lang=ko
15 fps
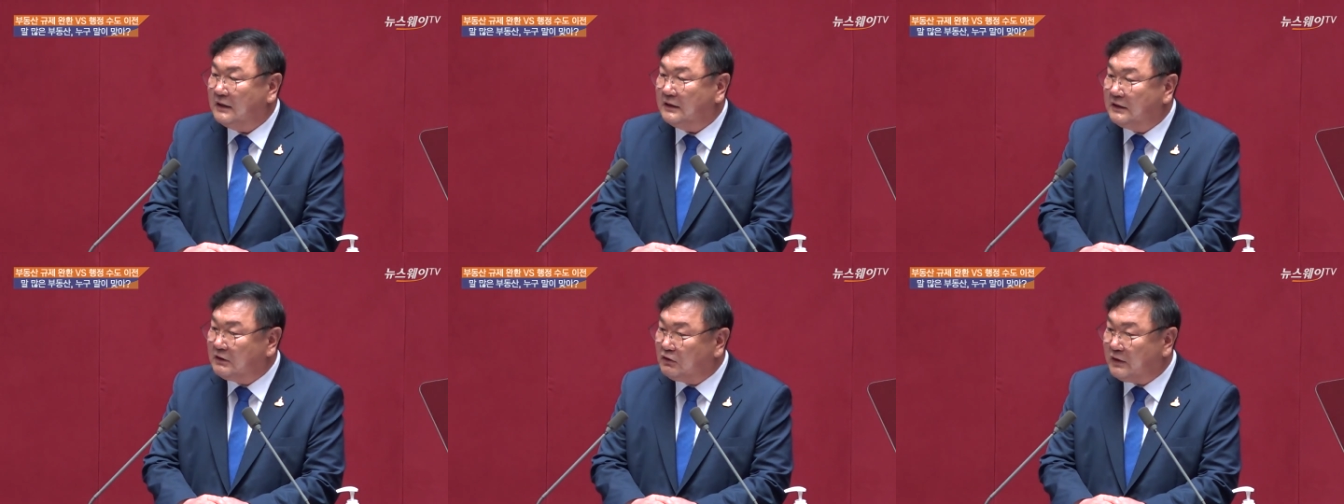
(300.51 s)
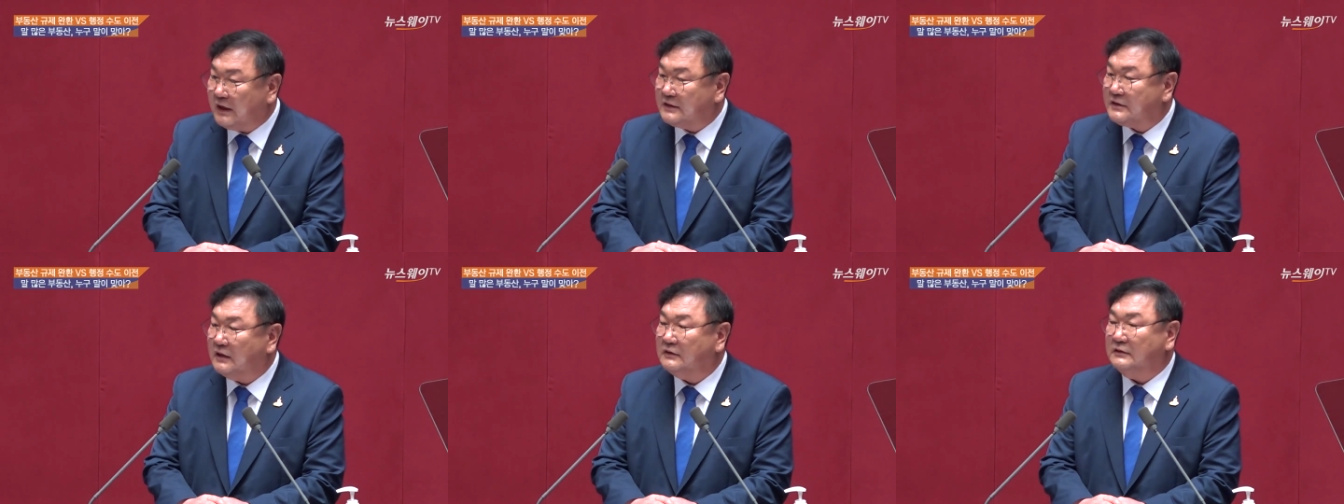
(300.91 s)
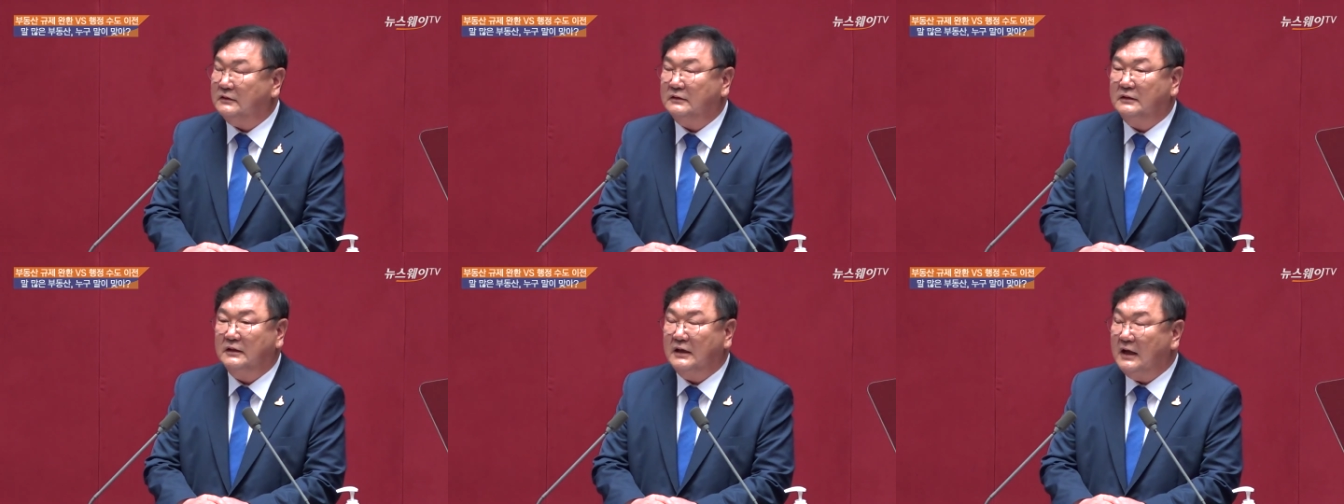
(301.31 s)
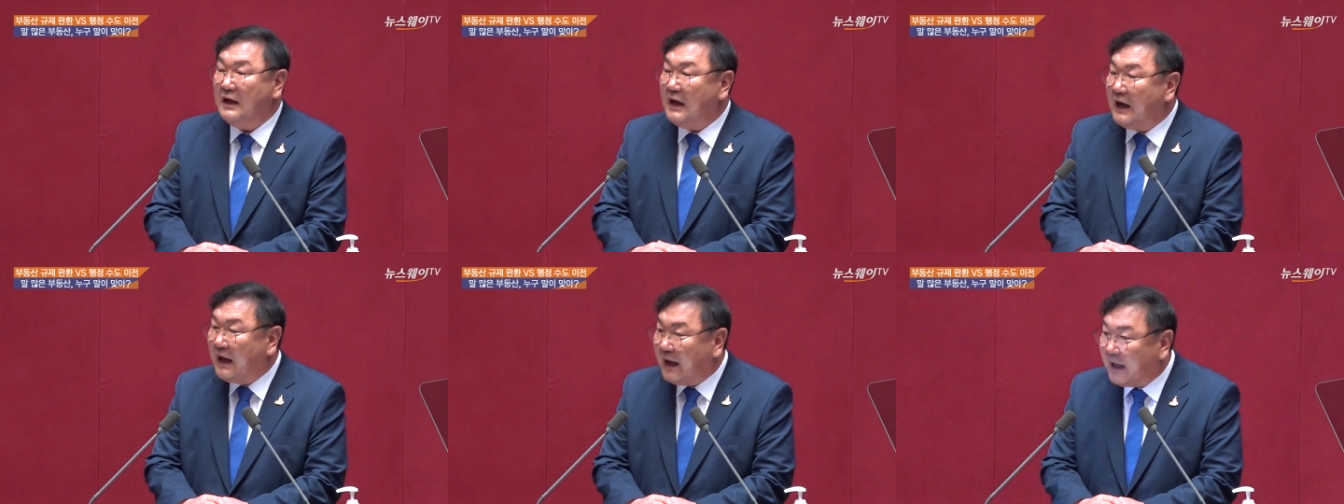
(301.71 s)
이를 위해 저는
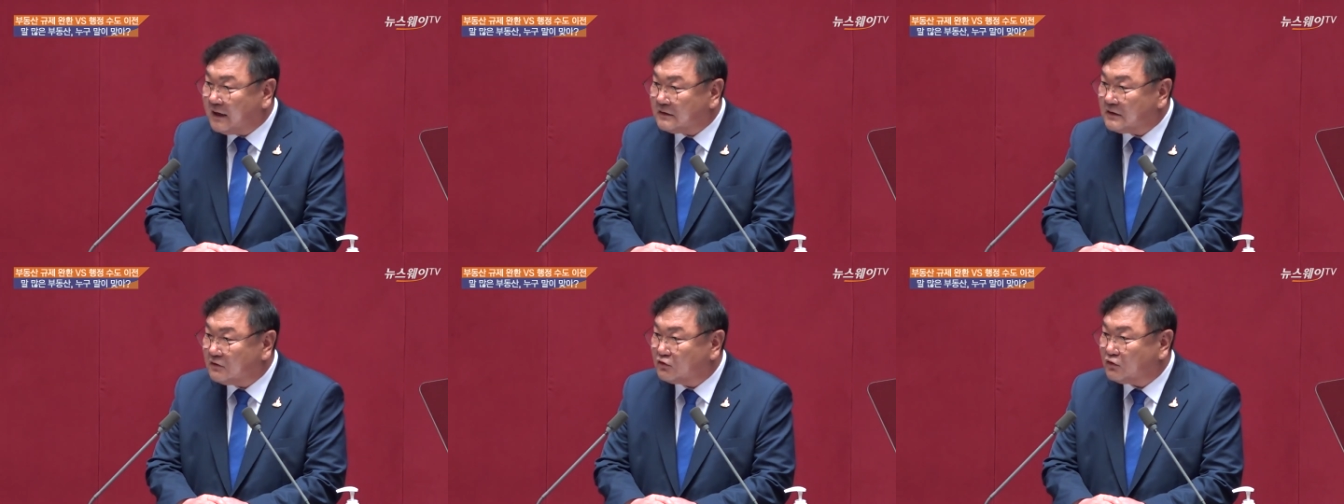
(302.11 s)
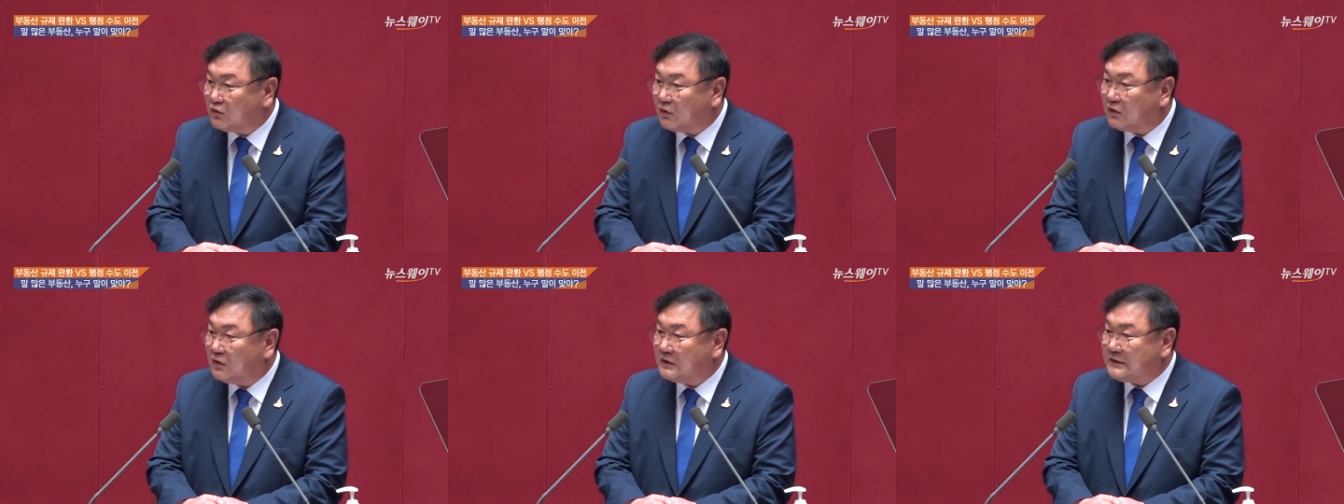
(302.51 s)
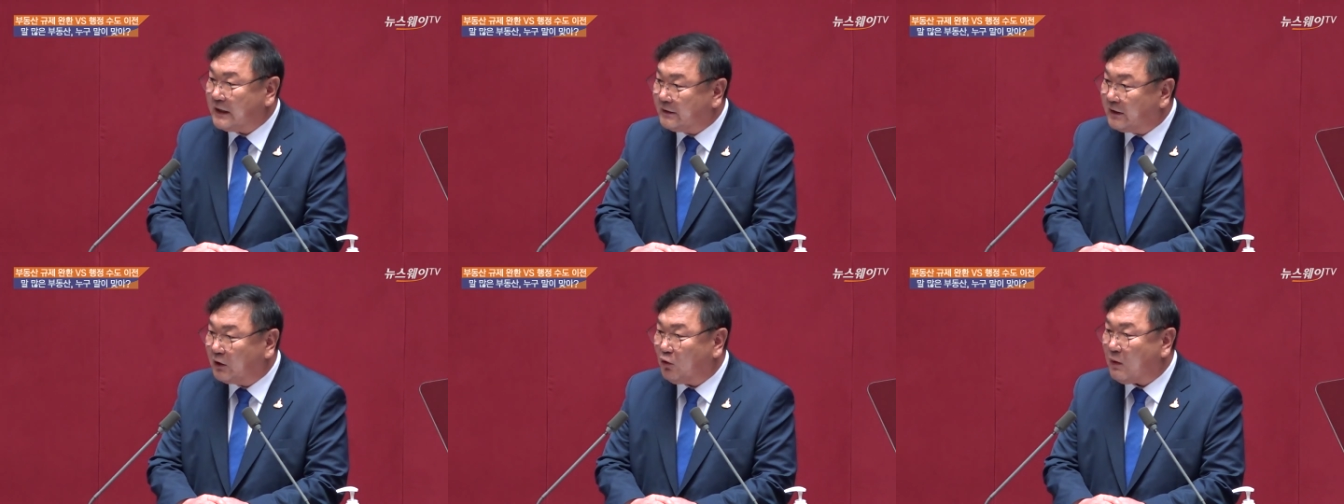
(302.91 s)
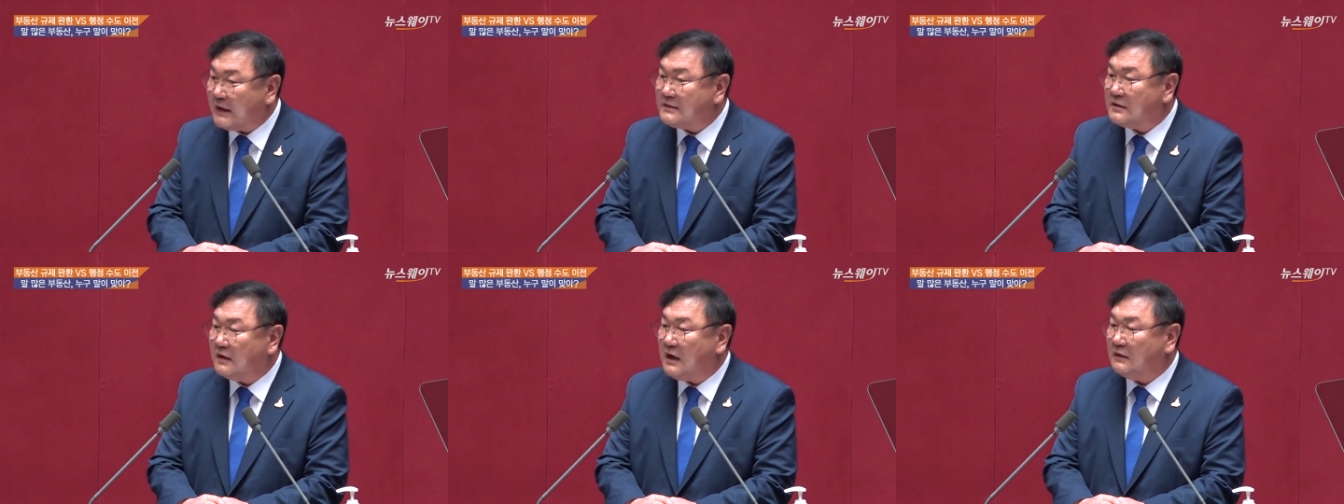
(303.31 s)
행정수도를 제대로
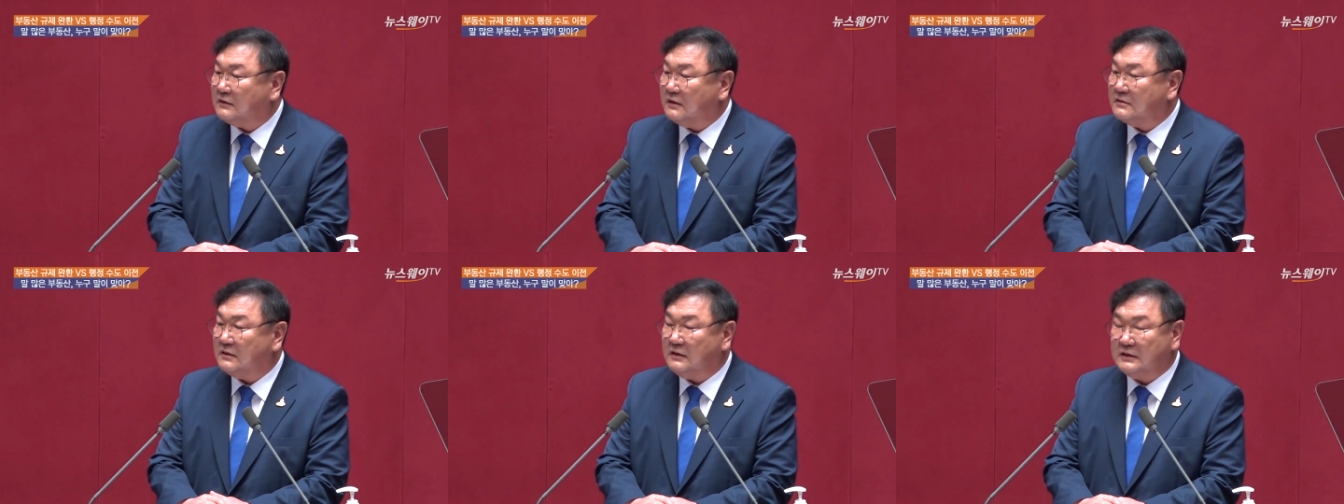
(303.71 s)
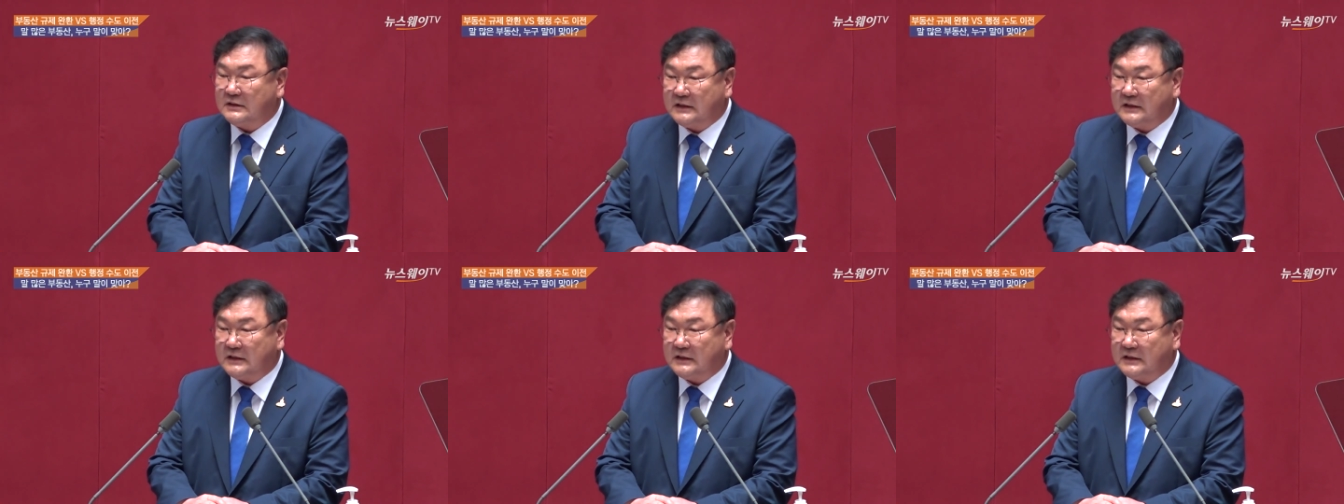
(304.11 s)
완성할 것을